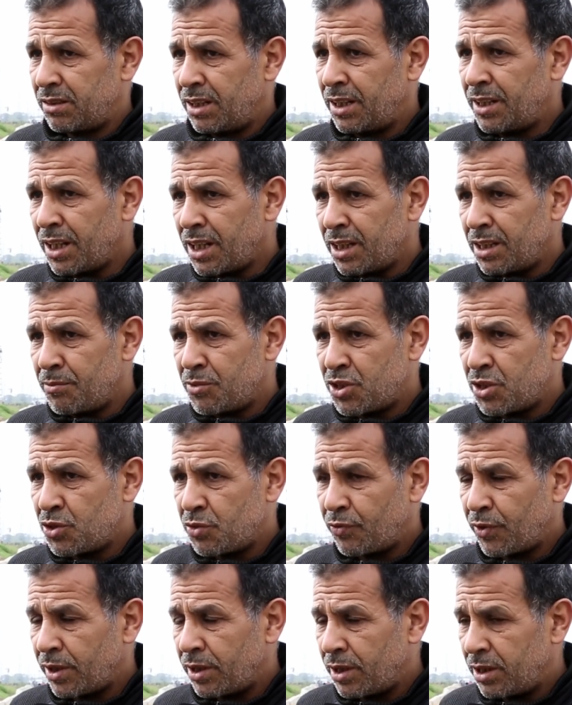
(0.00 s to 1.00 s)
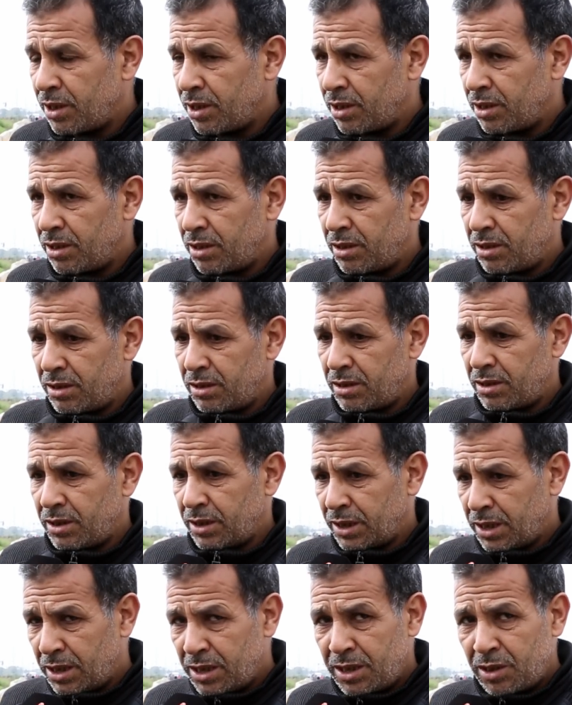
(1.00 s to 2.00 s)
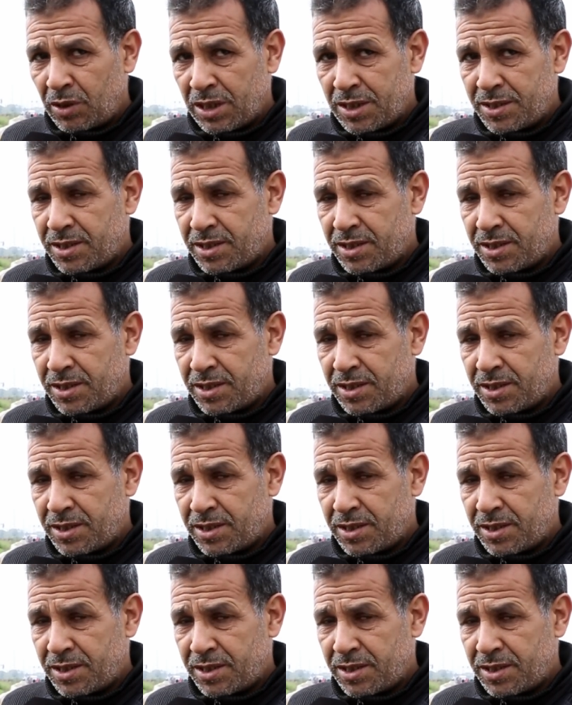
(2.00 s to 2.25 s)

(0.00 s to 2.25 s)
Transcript: انا غادي نمشي نشوف راه قال لي واحد